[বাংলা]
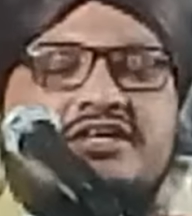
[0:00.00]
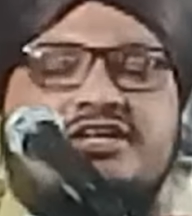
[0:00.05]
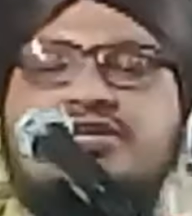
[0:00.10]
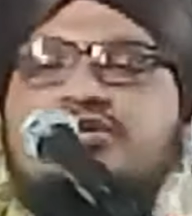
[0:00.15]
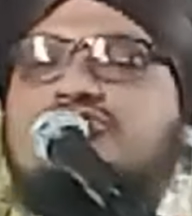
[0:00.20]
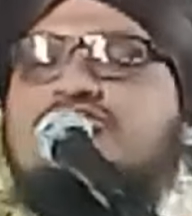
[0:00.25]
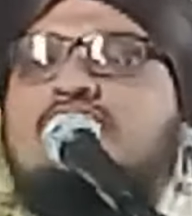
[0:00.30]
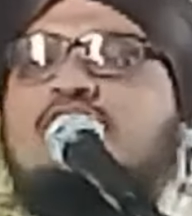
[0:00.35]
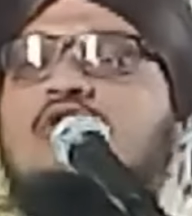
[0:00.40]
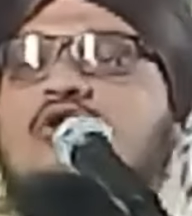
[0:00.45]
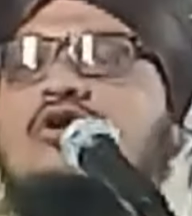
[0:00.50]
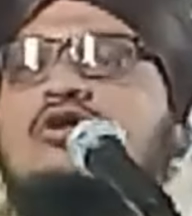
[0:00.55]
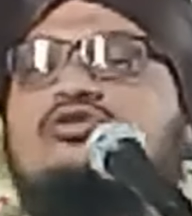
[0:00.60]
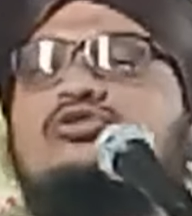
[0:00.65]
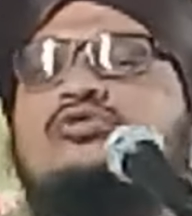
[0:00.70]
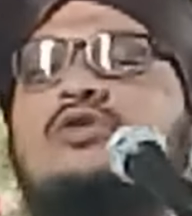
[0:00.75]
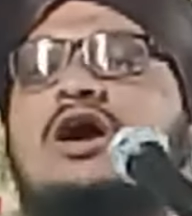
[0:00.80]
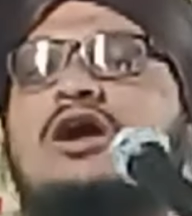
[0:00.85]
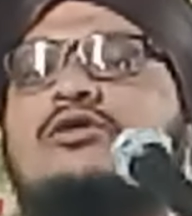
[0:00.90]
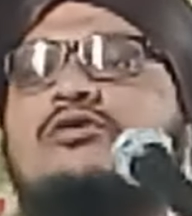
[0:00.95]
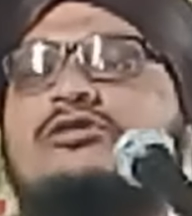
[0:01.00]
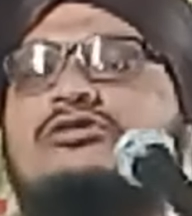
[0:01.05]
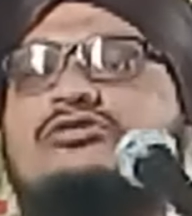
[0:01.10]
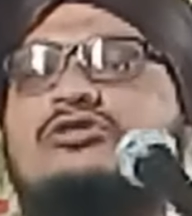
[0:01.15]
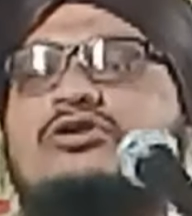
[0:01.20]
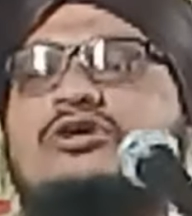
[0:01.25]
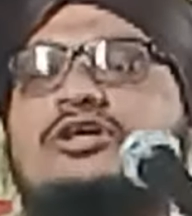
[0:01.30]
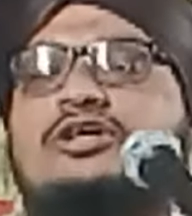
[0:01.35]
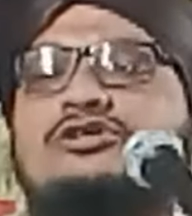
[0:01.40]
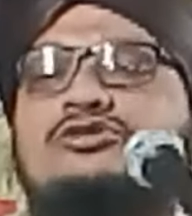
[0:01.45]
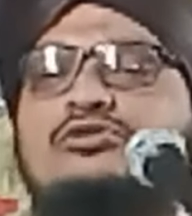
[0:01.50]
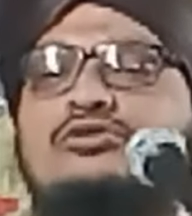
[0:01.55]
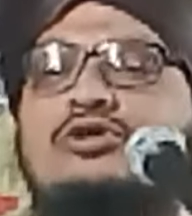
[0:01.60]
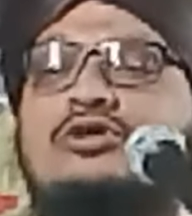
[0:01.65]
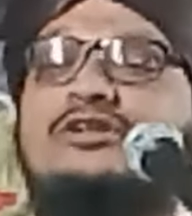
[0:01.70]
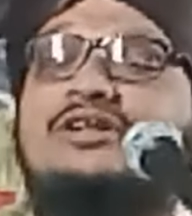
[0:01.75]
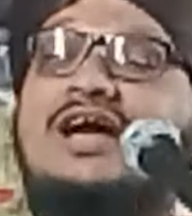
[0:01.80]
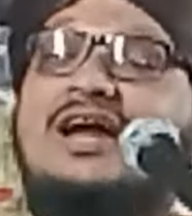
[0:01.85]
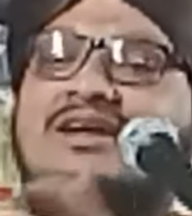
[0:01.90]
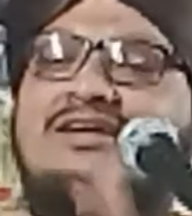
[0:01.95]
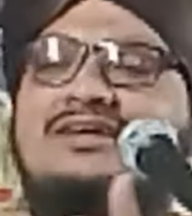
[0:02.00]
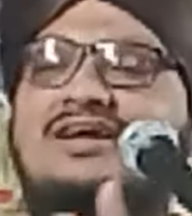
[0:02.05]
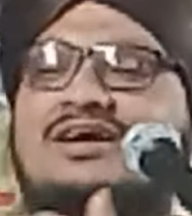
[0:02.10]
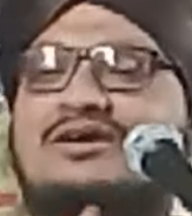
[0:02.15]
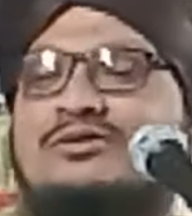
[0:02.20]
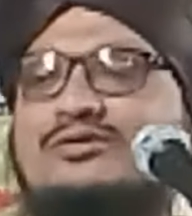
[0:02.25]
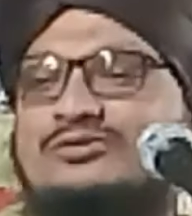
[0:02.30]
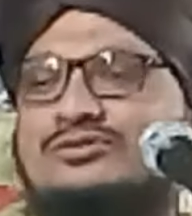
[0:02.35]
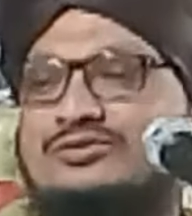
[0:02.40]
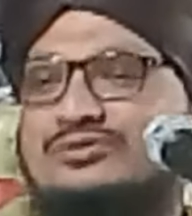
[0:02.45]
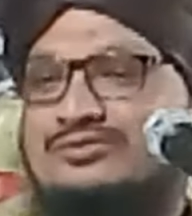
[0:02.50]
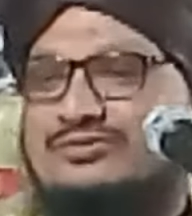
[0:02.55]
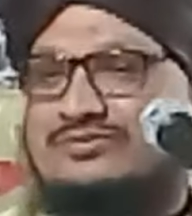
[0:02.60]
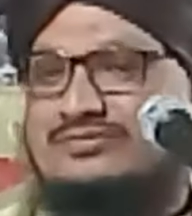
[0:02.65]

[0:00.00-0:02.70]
কিছু লোক দোয়া করত কিছু লোক ঠাট্টা করত